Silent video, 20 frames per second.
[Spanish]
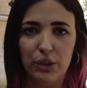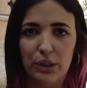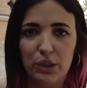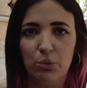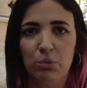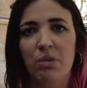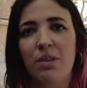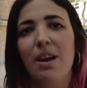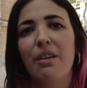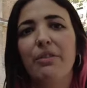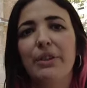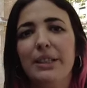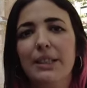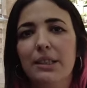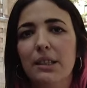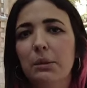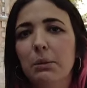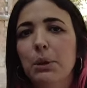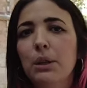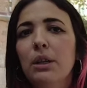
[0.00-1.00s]
Es un día
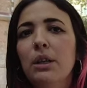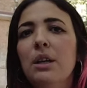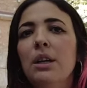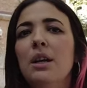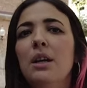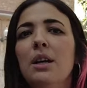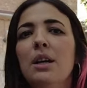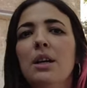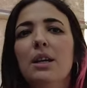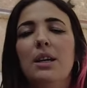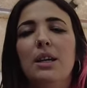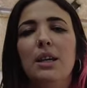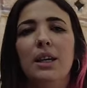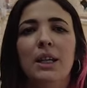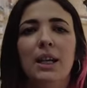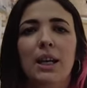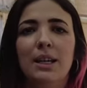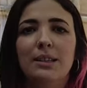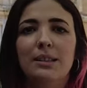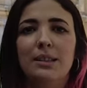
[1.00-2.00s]
festivo y en
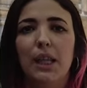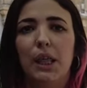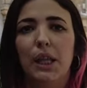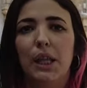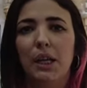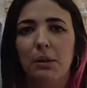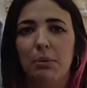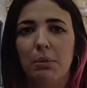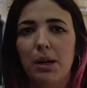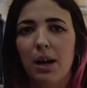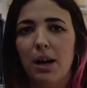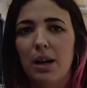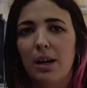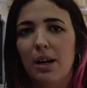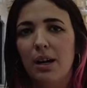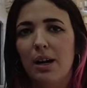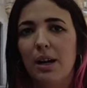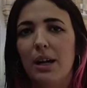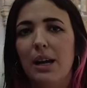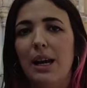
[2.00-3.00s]
él se celebra
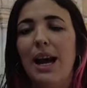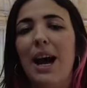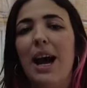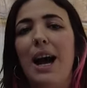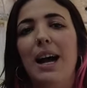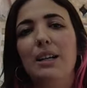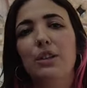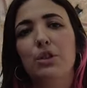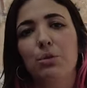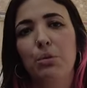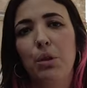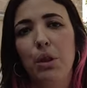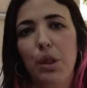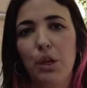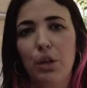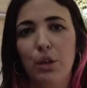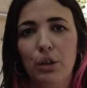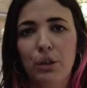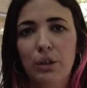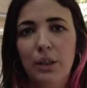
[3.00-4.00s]
eh, la
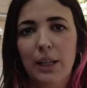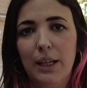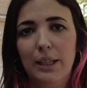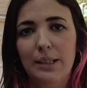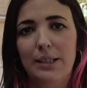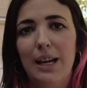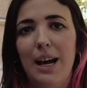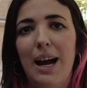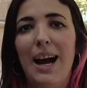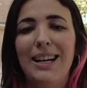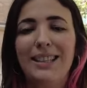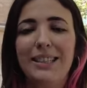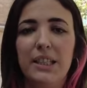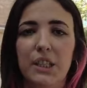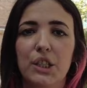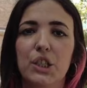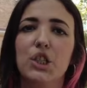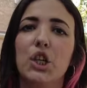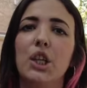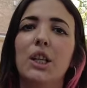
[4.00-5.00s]
Asunción, que es la
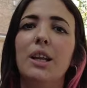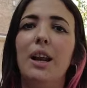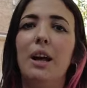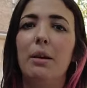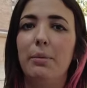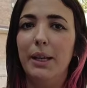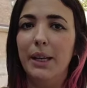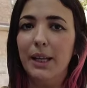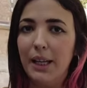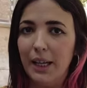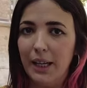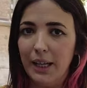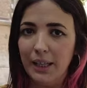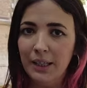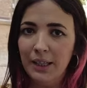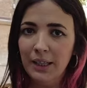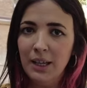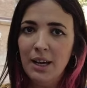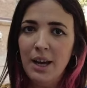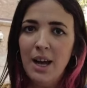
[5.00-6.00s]
ascensión de la Virgen